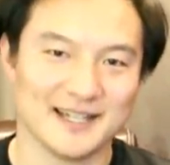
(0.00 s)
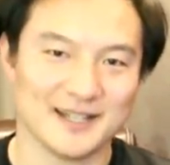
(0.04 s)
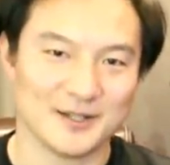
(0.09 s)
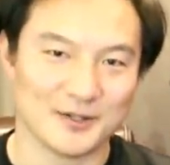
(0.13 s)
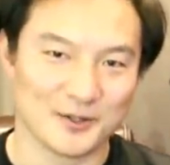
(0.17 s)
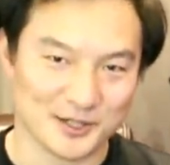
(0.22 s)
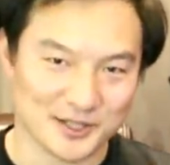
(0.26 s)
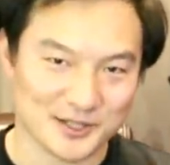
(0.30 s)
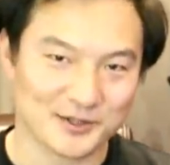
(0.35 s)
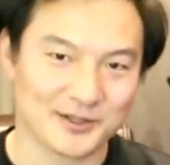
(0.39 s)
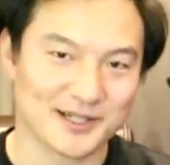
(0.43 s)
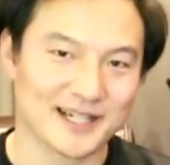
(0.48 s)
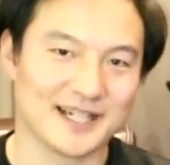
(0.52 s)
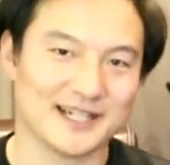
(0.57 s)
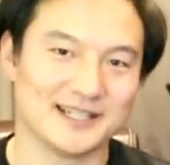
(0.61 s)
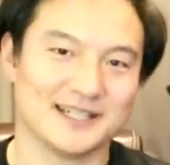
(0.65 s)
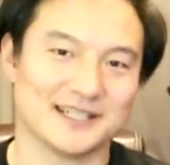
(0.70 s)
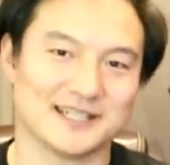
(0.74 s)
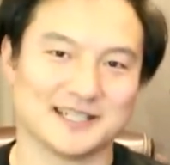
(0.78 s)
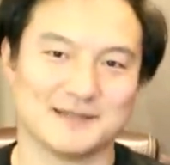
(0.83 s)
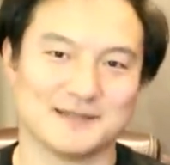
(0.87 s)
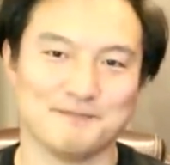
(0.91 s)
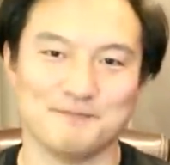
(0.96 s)
よろしくお願いい
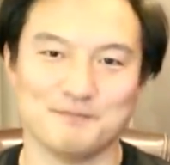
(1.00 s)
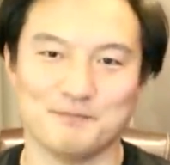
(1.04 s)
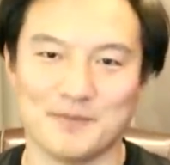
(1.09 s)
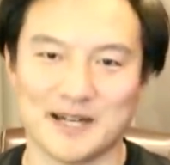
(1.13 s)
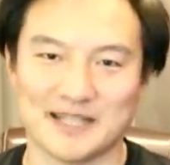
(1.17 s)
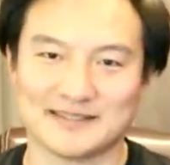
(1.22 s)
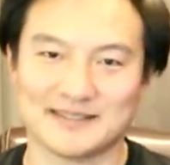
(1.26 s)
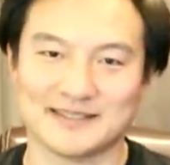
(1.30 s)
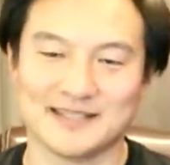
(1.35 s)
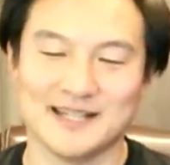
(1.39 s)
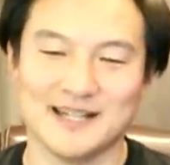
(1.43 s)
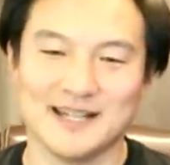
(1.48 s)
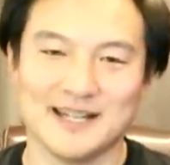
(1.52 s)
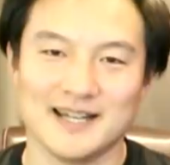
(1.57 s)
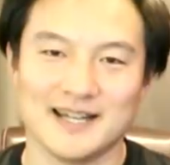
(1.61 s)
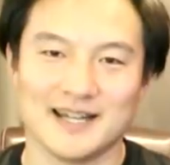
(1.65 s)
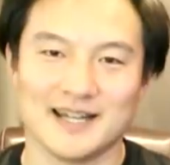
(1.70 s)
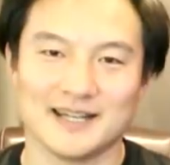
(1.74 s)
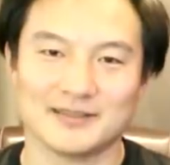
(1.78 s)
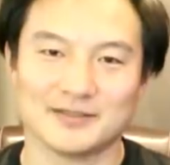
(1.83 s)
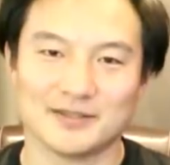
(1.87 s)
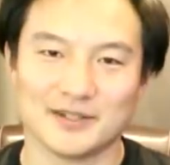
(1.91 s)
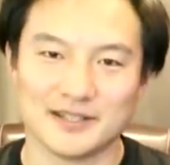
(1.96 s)
たします。
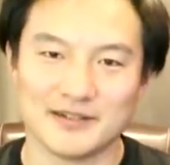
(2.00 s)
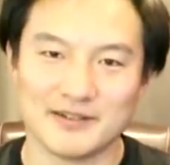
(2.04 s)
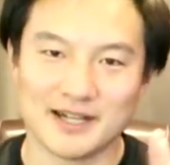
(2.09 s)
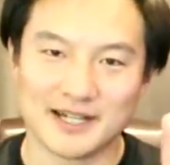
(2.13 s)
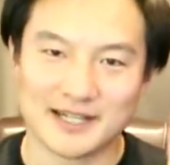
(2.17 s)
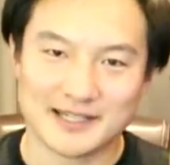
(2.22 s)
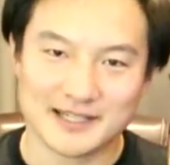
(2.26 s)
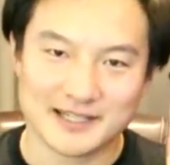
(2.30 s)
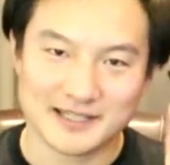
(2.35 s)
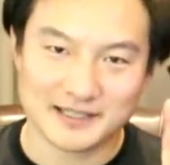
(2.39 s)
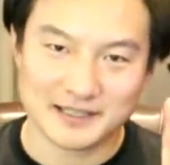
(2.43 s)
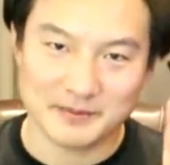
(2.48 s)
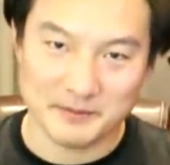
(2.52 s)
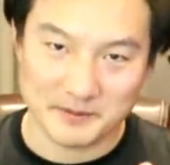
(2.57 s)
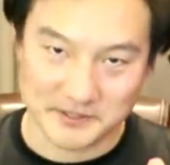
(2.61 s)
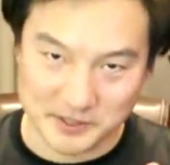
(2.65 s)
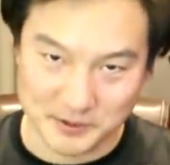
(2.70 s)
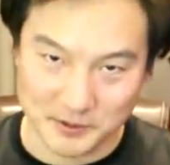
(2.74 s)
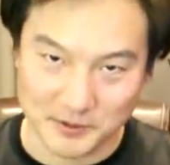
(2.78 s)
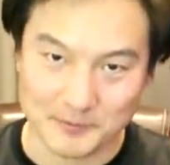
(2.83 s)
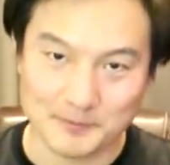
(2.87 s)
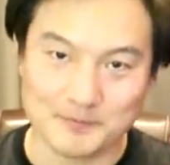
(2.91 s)
それでは行ってみましょう。